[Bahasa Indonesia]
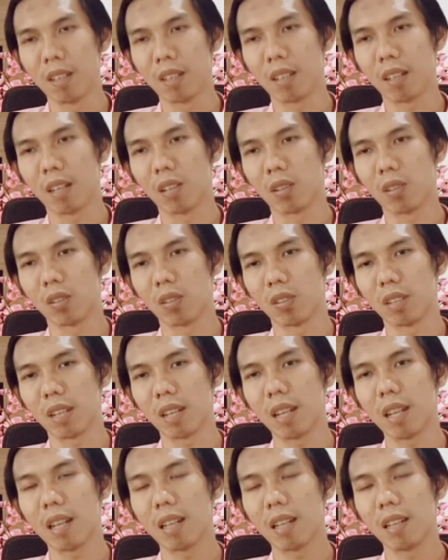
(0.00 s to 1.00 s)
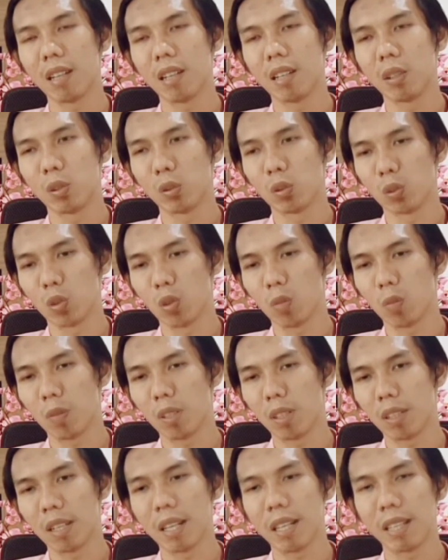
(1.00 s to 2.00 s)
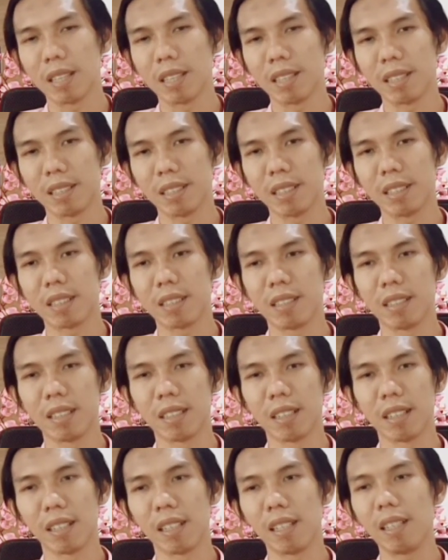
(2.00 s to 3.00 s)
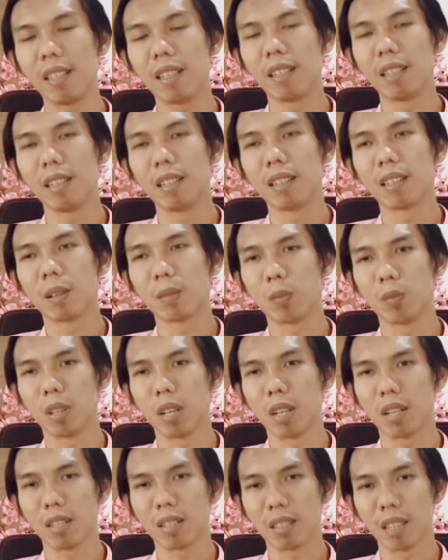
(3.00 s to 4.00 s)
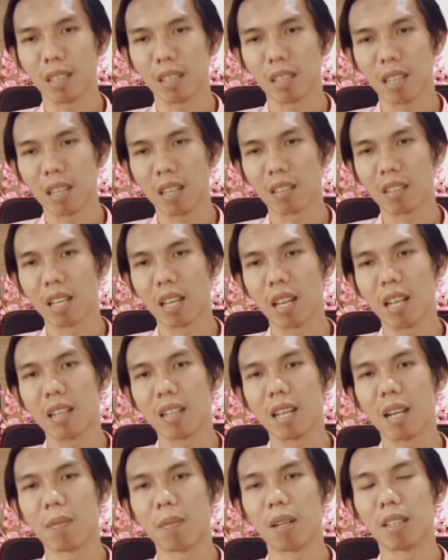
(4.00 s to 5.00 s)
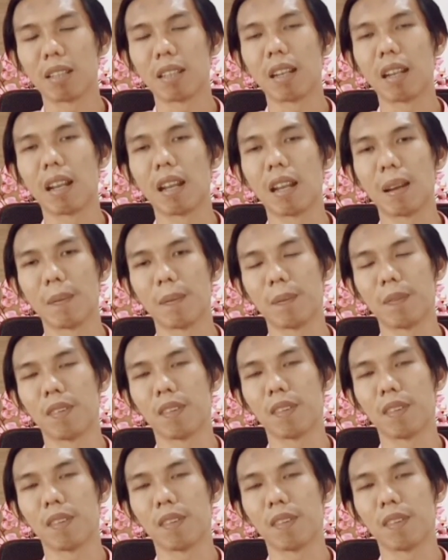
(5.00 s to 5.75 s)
Selanjutnya cukup kita isi sendiri, kemudian kita tanda tangan dan materai.